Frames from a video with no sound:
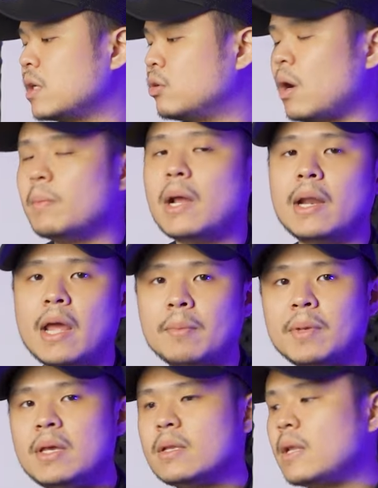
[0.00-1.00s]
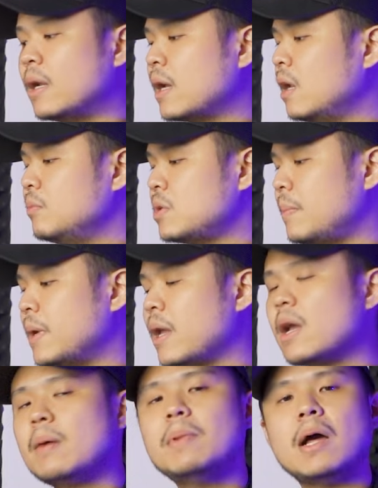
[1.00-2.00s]
satu kabel HDMI, dan kalian bisa pakai
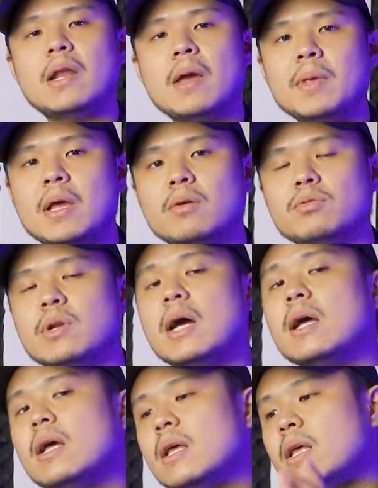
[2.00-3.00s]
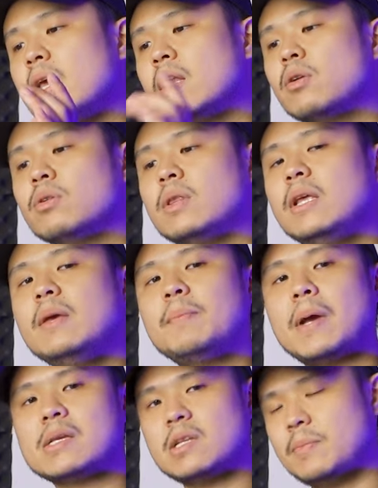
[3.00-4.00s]
kabel HDMI yang udah include di
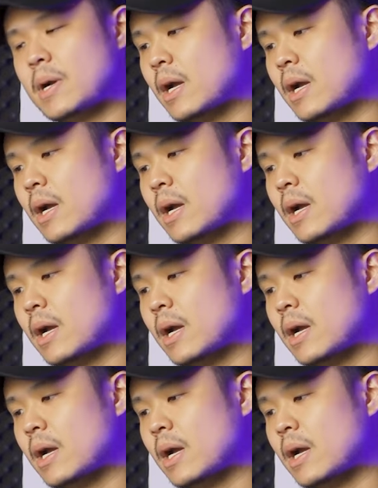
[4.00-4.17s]
PS5